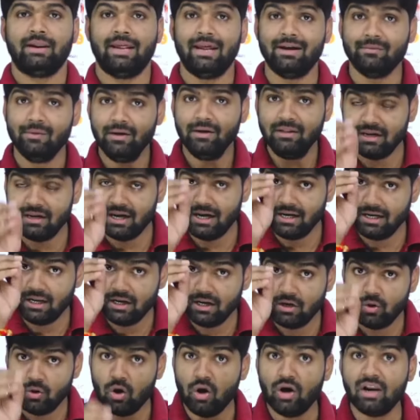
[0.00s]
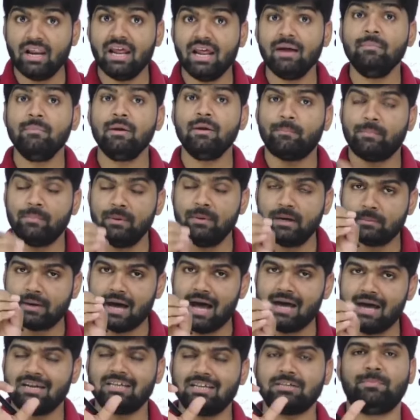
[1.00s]
రేవంత్ రెడ్డి నోరే మీ మీ
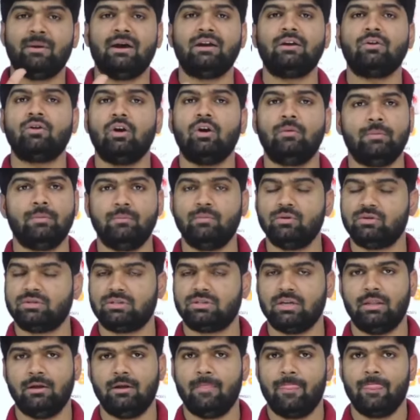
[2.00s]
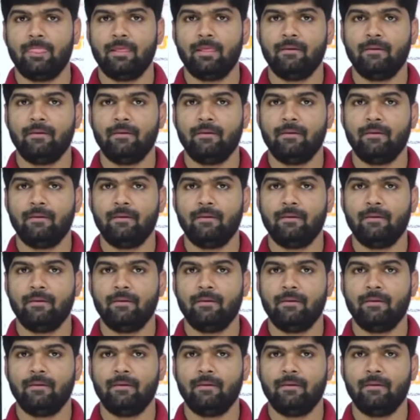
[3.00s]
కాంగ్రెస్ పార్టీ కొంప ముంచుతుంది